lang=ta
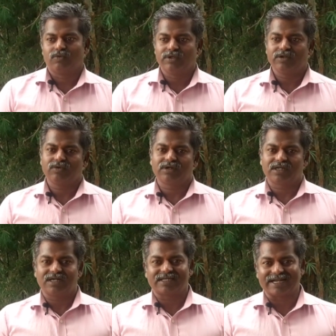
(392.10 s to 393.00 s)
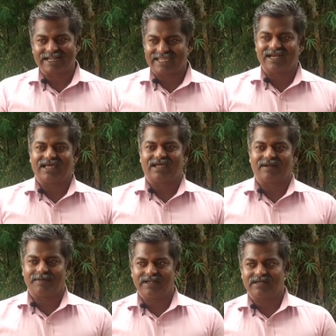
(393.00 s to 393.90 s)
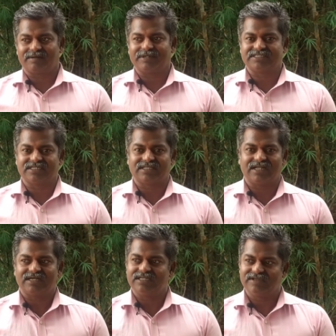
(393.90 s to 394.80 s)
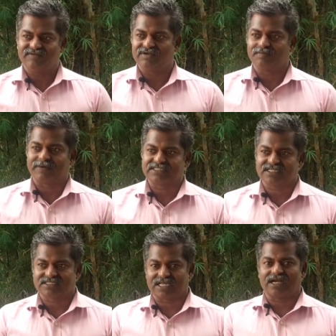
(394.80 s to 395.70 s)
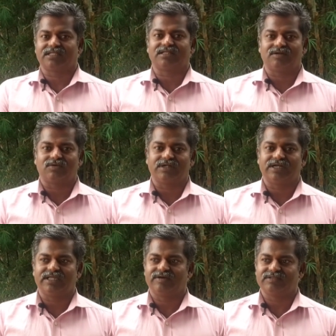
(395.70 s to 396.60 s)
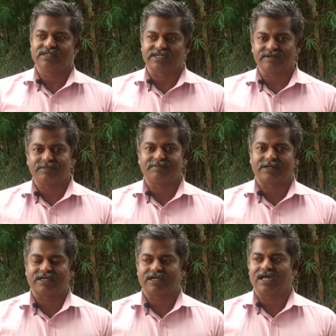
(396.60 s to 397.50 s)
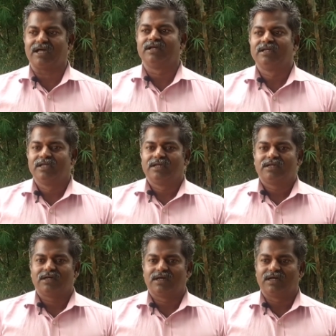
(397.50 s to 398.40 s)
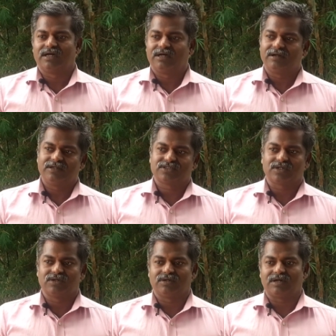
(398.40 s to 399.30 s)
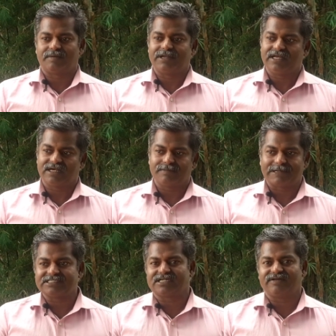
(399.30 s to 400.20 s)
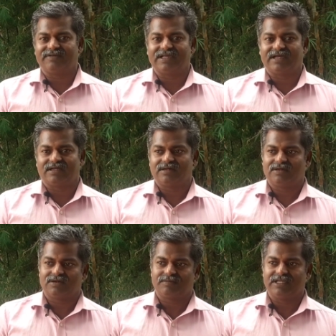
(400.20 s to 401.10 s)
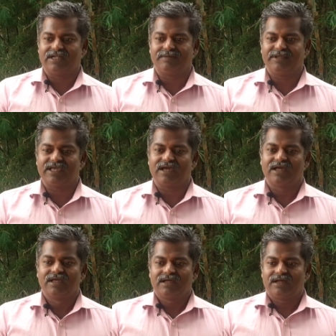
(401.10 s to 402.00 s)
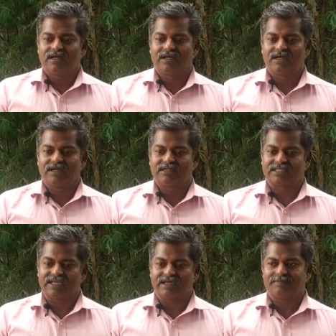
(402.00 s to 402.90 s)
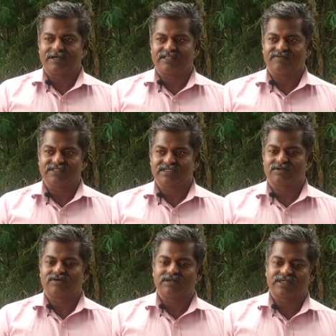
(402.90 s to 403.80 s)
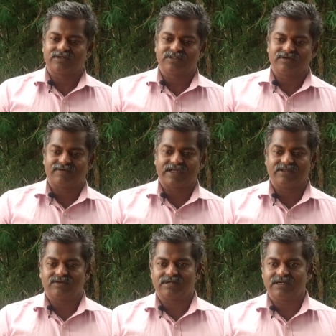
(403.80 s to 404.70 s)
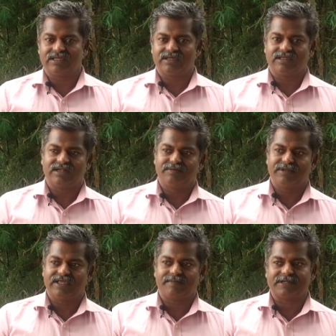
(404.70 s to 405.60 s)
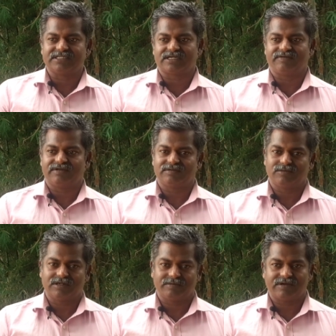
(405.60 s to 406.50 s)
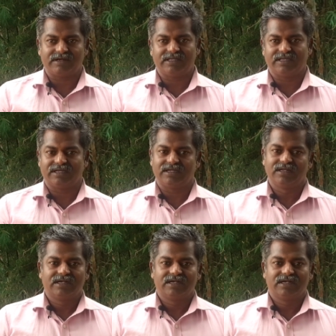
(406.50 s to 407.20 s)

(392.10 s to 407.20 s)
உயிர் உரங்கள் கிடைக்கல அப்படின்ற பட்சத்தில் நீங்கள் வெறும் பச்சை சாணத்தில் கூட நீங்கள் வந்து ட்ரீட்மெண்ட் பண்ணலாம் ஸோ அப்படி இல்லைன்னா பஞ்சகவியாக ரொம்ப எளிமையாக தயார்படுத்தி வச்சுருக்கவங்கள்ட்டேருந்து வாங்கியோட நீங்கள் எளிமையாக பஞ்சகவியத்து மூலமாக நீங்கள்